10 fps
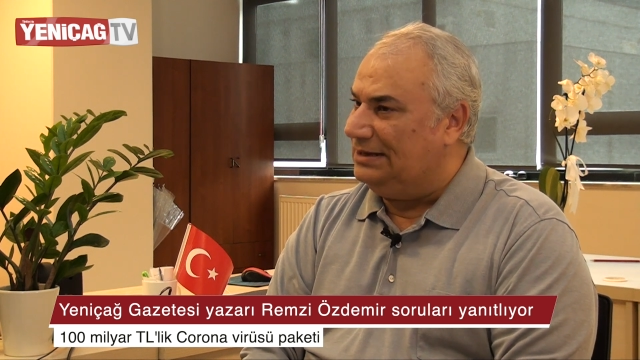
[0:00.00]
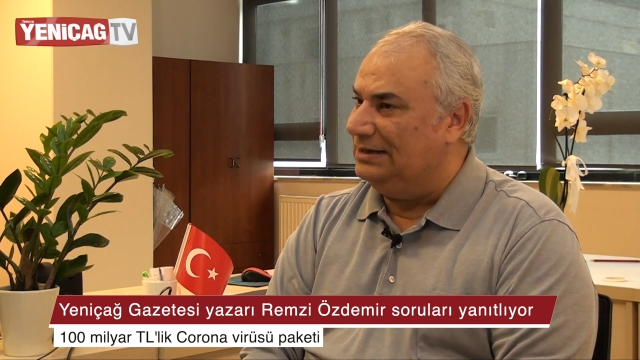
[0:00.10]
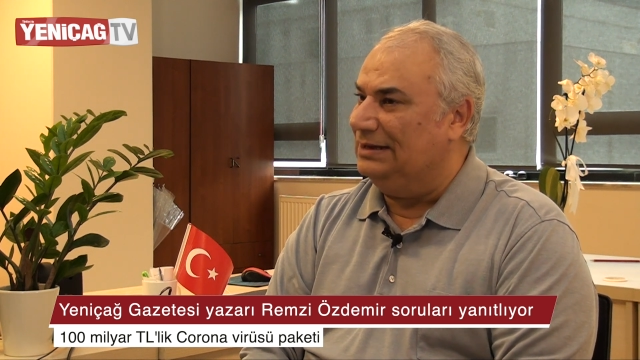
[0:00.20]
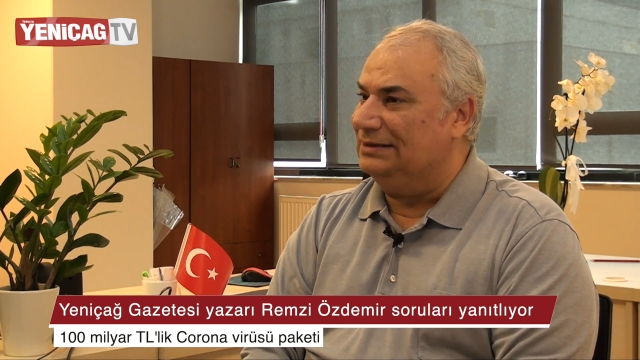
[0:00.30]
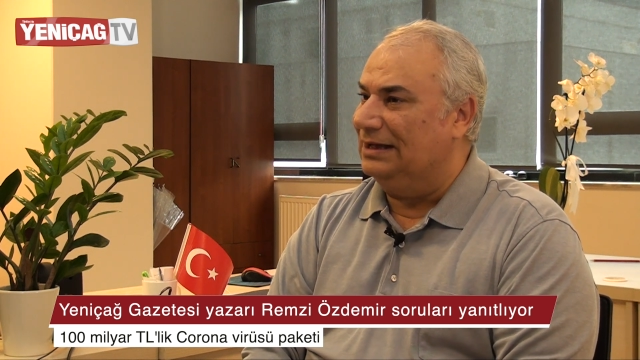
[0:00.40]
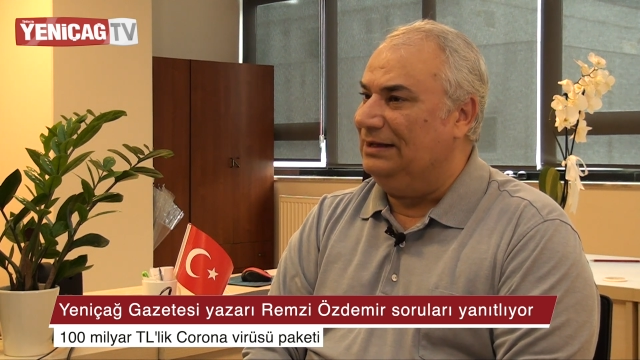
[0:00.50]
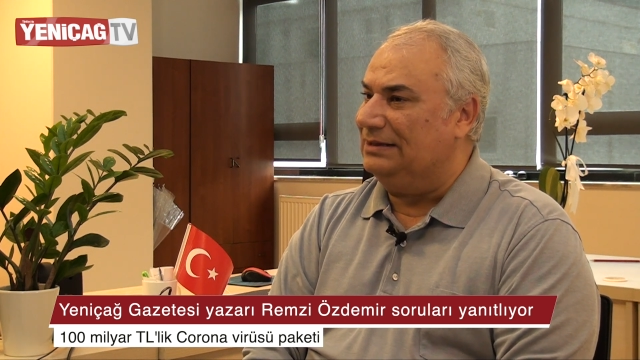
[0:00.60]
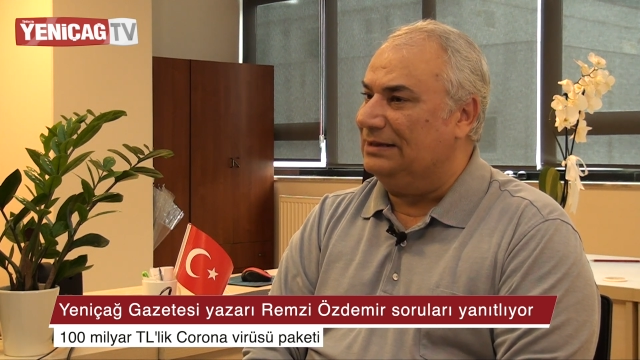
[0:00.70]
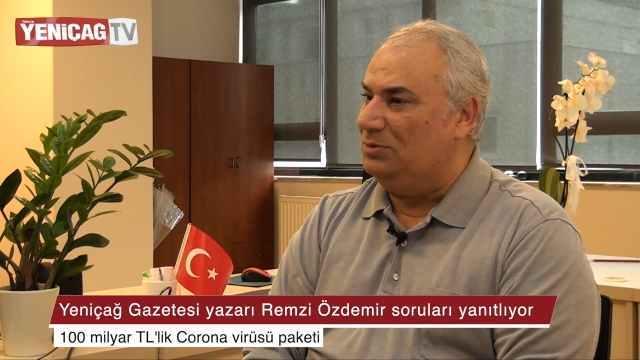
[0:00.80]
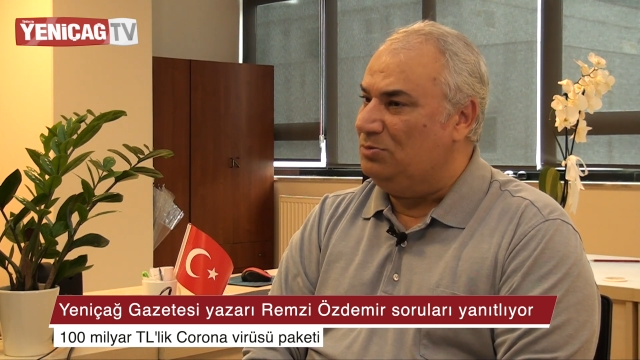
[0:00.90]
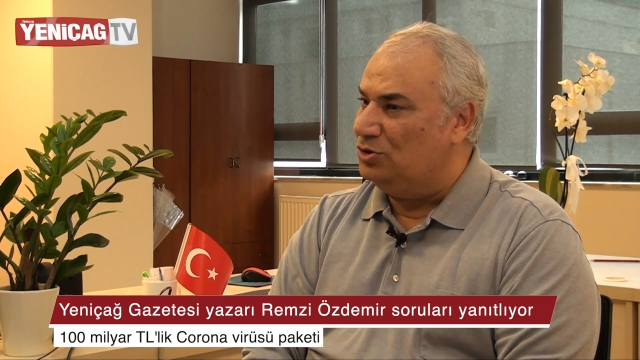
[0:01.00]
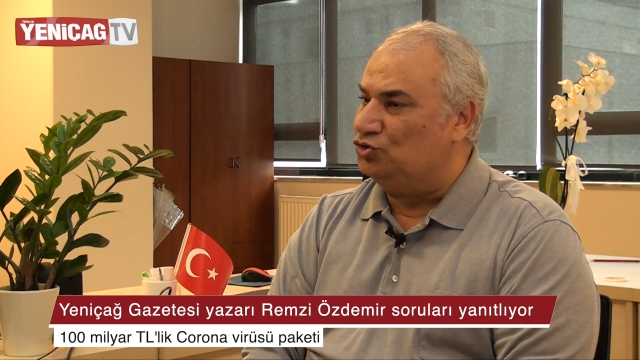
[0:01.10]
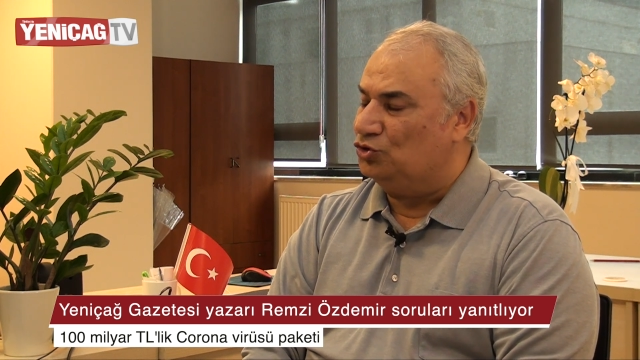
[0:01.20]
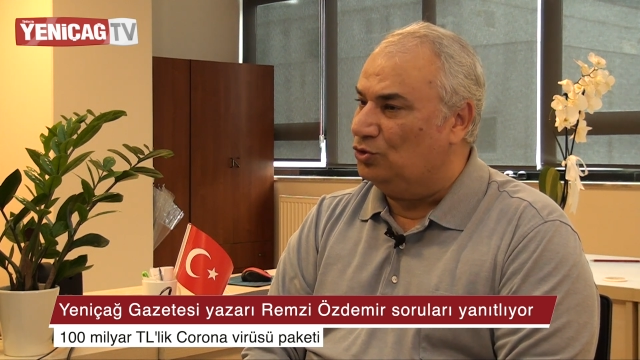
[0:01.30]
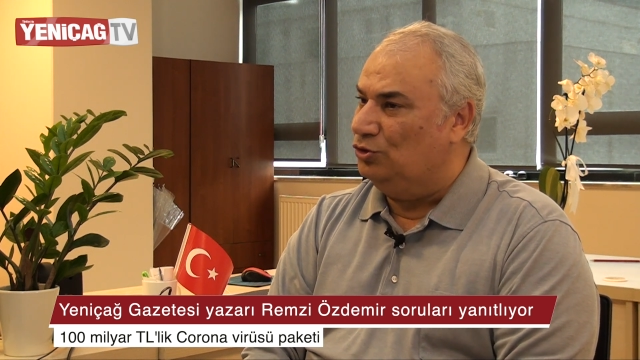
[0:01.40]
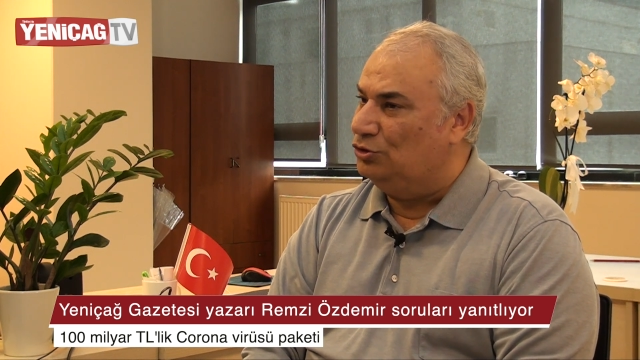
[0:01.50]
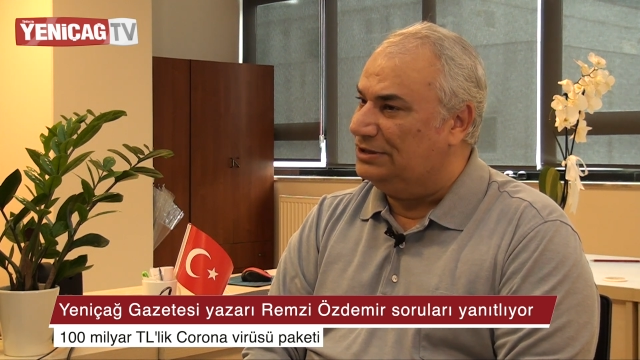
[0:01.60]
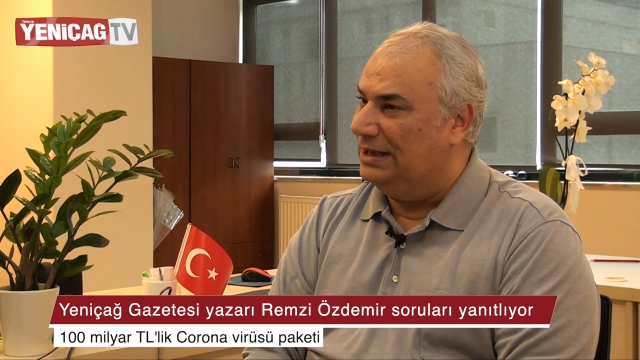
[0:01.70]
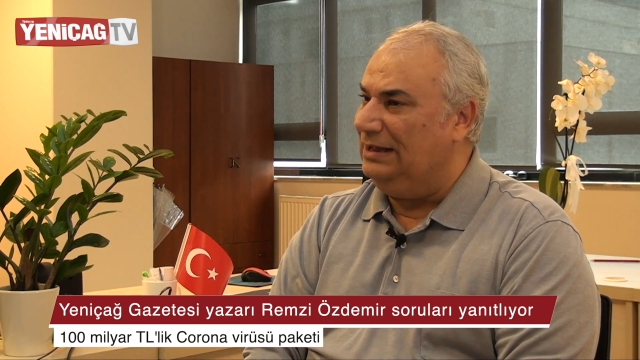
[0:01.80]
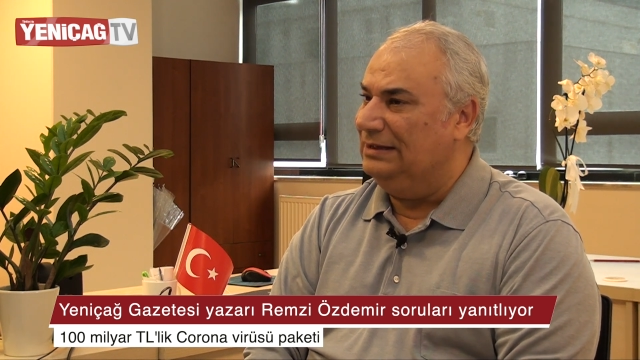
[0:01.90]
Kanada gibi birçok
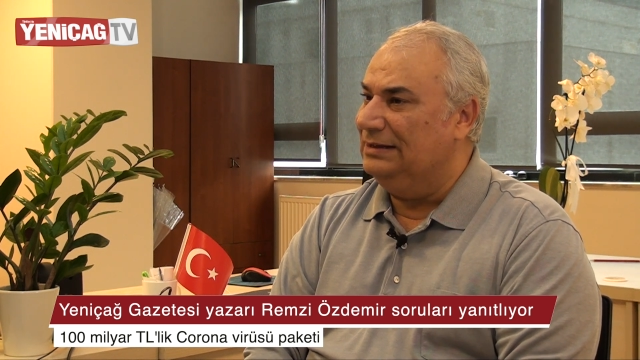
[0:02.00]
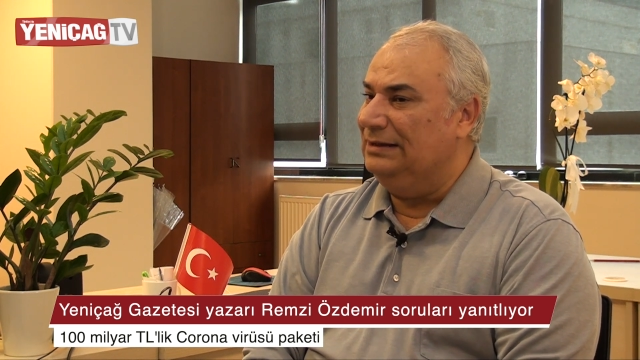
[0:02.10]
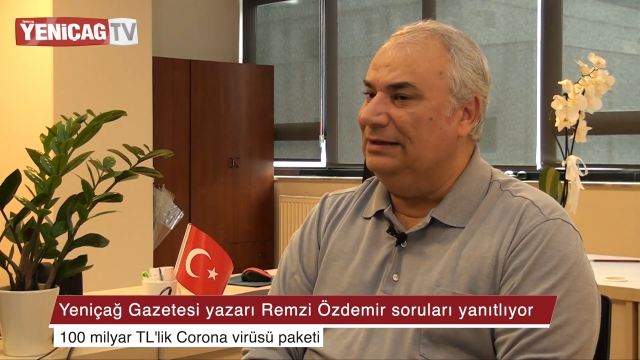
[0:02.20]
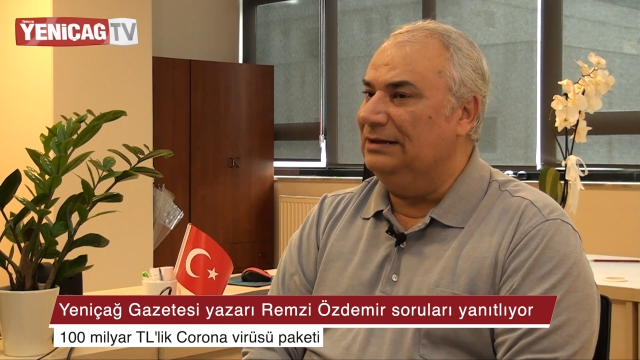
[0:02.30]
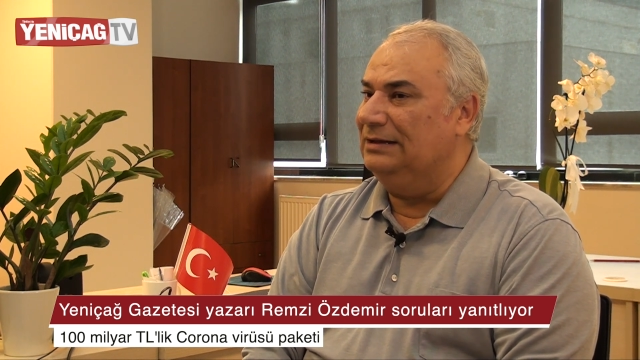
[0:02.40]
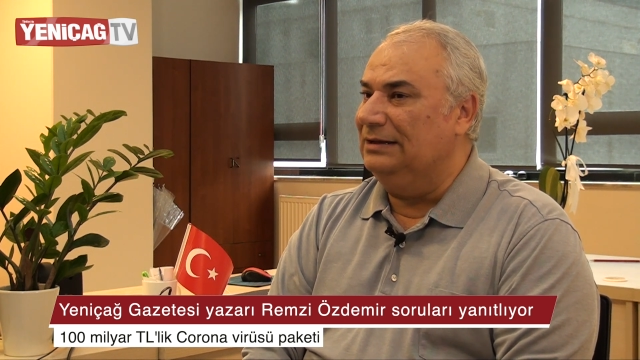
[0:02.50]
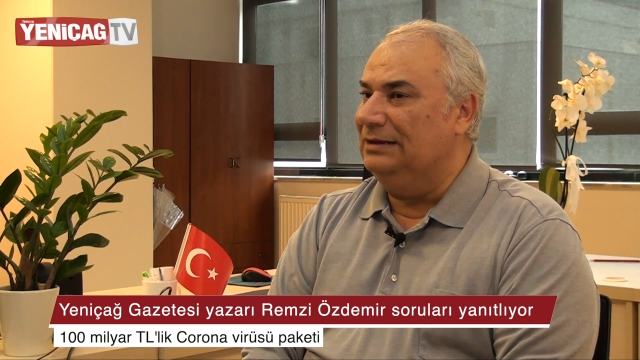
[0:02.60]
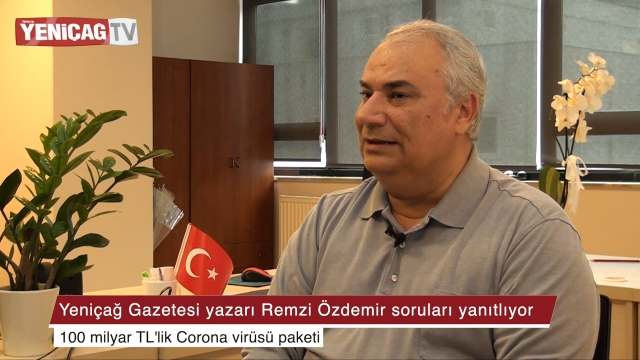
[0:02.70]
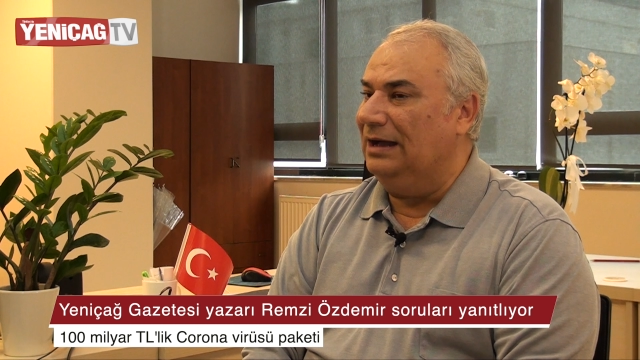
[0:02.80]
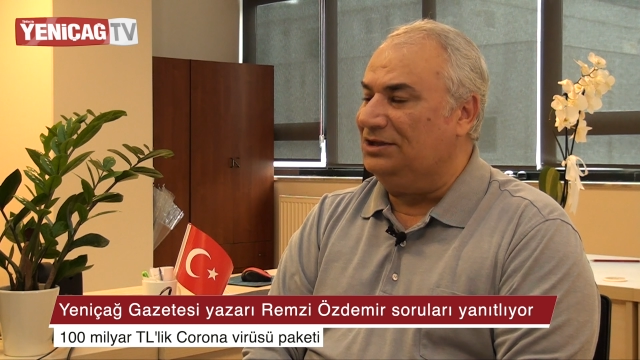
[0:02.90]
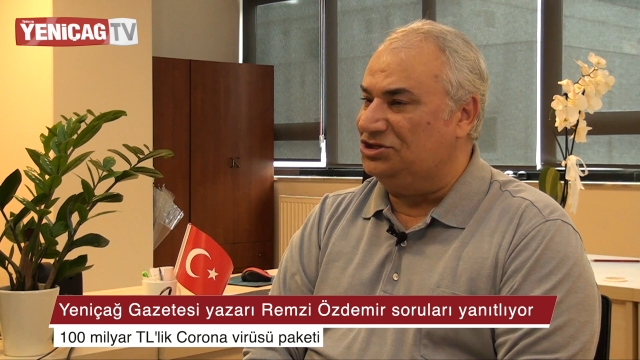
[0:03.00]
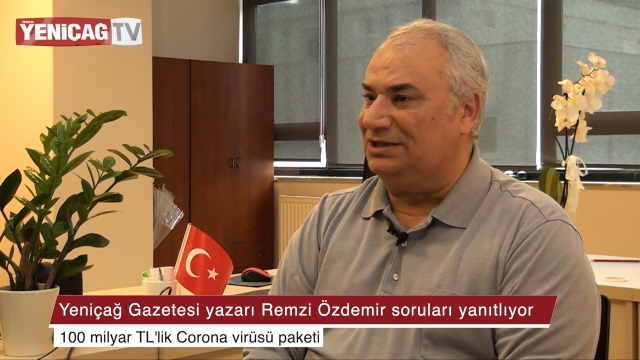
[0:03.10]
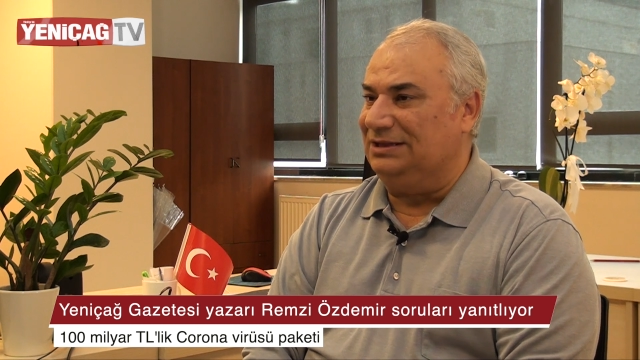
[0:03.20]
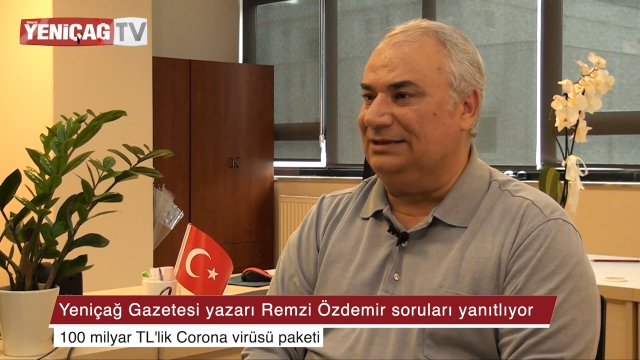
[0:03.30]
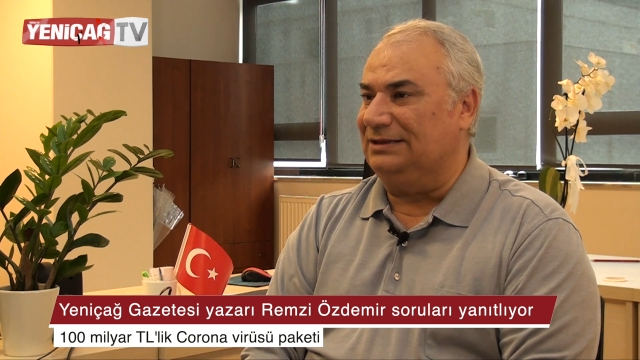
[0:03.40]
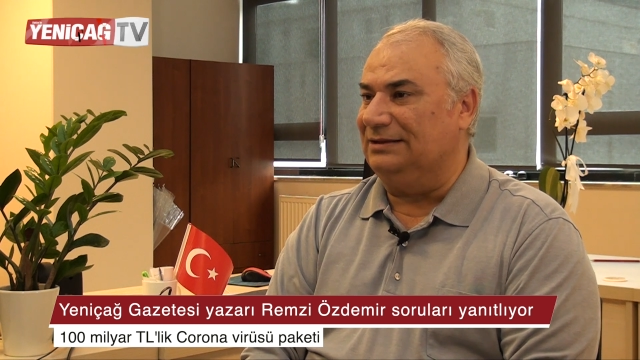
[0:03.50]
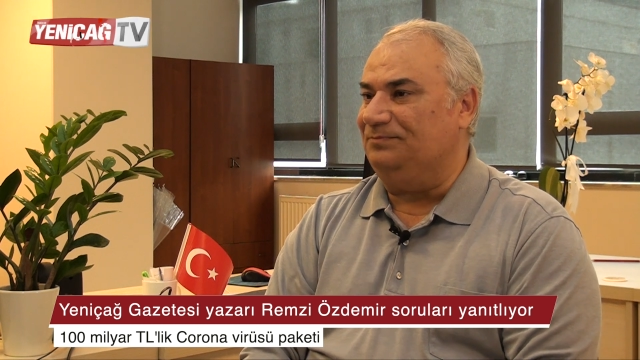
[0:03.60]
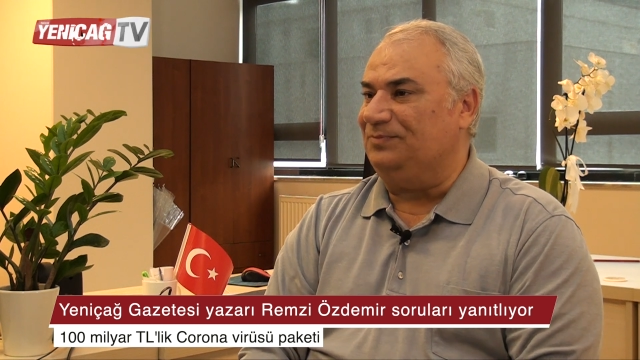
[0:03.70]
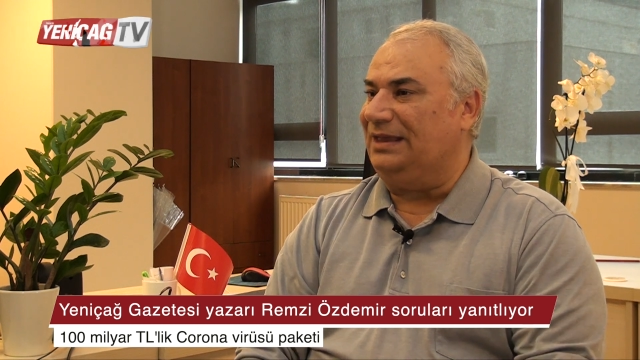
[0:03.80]
ülke e, açıkladı.